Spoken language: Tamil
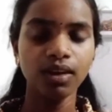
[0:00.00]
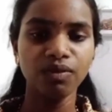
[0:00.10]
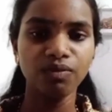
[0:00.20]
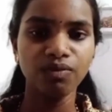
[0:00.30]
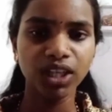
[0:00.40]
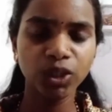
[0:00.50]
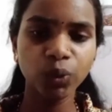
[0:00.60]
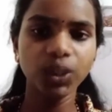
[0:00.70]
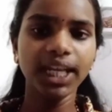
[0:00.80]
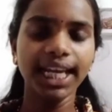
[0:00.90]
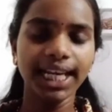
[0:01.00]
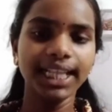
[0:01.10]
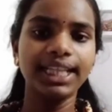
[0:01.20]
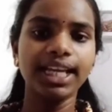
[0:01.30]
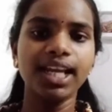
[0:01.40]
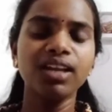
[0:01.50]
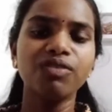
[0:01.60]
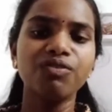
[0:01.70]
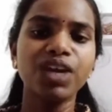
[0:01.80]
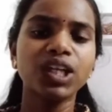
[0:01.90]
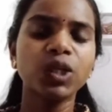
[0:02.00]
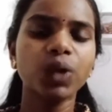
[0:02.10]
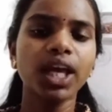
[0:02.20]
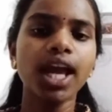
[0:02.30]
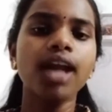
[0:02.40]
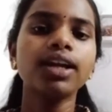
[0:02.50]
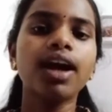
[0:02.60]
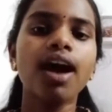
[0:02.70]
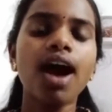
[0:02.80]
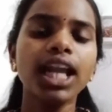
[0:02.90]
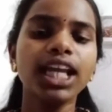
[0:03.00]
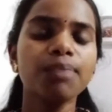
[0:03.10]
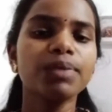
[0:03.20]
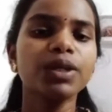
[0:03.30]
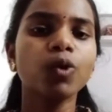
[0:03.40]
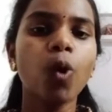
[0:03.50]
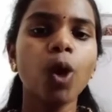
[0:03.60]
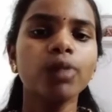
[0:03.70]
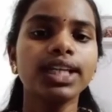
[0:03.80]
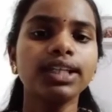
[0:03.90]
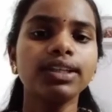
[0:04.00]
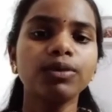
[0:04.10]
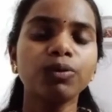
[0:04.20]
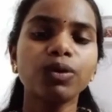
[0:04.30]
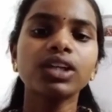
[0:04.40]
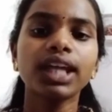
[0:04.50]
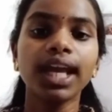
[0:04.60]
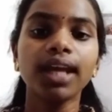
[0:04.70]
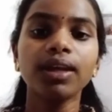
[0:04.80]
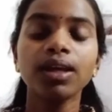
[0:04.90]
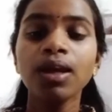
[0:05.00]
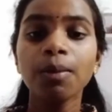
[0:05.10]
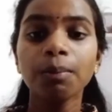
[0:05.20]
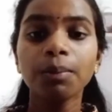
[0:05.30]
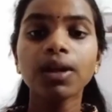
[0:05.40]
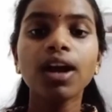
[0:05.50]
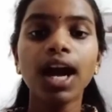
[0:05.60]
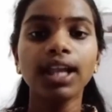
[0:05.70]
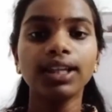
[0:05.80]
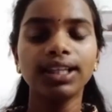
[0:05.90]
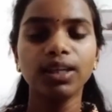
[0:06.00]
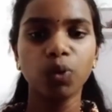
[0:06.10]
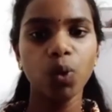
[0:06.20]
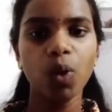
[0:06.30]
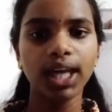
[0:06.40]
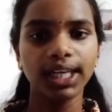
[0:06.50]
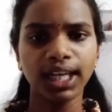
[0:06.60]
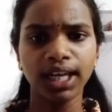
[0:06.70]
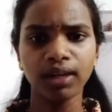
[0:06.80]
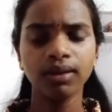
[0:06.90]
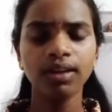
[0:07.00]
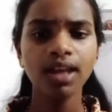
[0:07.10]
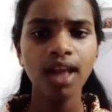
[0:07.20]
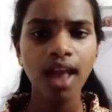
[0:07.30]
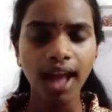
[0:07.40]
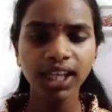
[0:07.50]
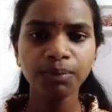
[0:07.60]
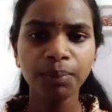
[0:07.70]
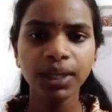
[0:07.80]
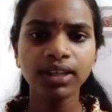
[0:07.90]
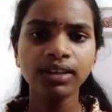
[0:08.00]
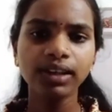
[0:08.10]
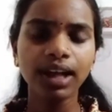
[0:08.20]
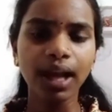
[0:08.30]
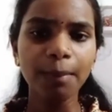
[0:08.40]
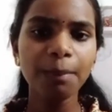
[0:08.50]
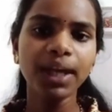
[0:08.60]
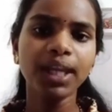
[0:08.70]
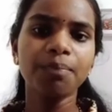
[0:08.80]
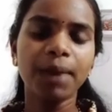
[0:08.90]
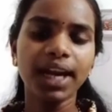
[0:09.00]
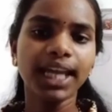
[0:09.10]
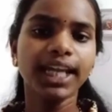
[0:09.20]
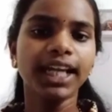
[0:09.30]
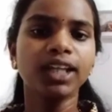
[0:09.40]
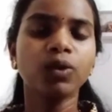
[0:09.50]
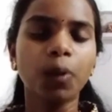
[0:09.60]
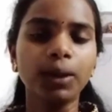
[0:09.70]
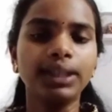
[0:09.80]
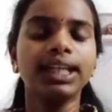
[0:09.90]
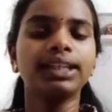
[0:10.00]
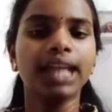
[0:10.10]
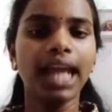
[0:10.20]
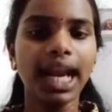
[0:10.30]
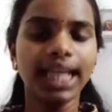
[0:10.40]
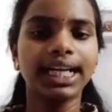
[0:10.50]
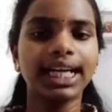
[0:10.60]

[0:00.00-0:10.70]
வெட்டுண்ட இடத்தில் வெட்டுடையால் காளியம்மன் கோவில் ஒன்றினை பிற்காலத்தில் உருவாக்கினர் அதன்பின் கம்பெனி படைகளின் கொட்டத்தை அடக்க